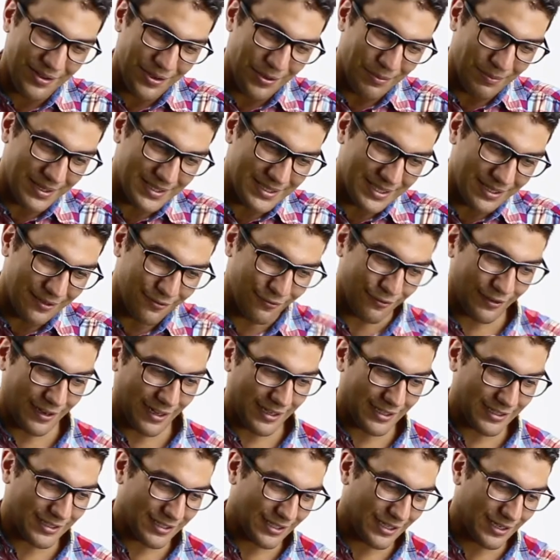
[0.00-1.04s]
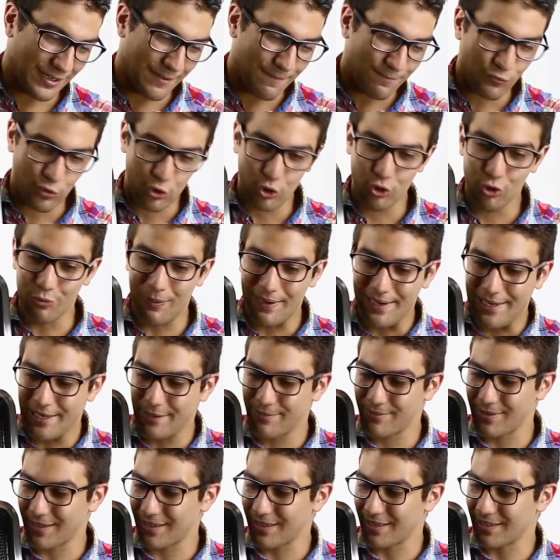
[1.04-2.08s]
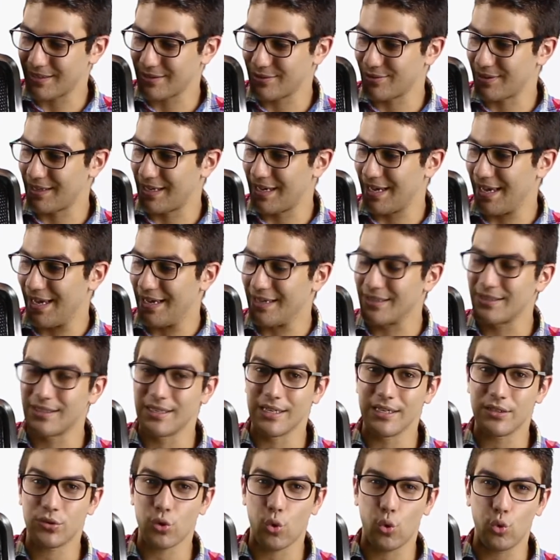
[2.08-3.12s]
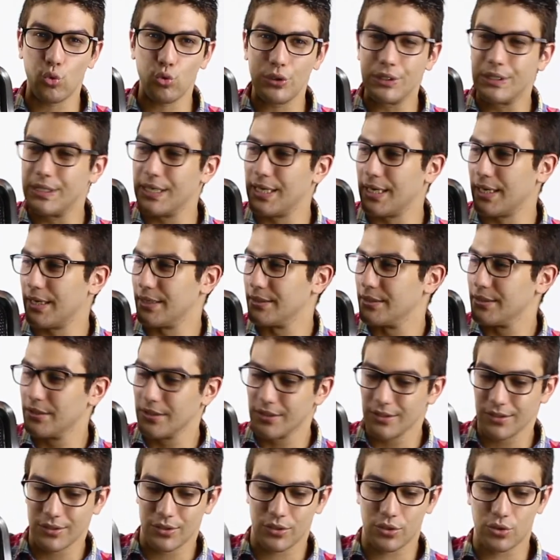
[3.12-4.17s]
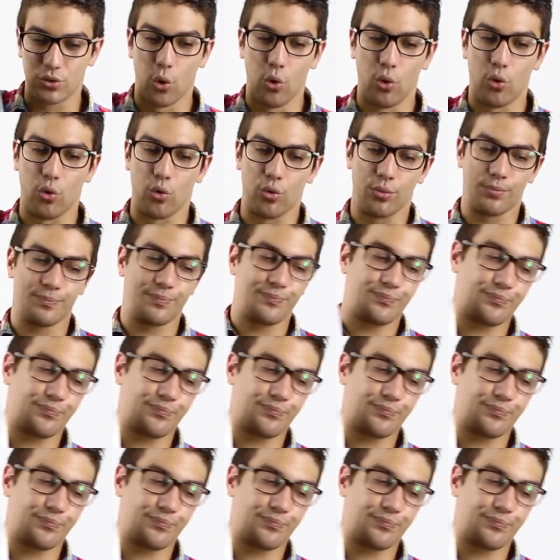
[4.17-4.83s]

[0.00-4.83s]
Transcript: Mal sehen, vielleicht überlebt er das oder er geht unter. So,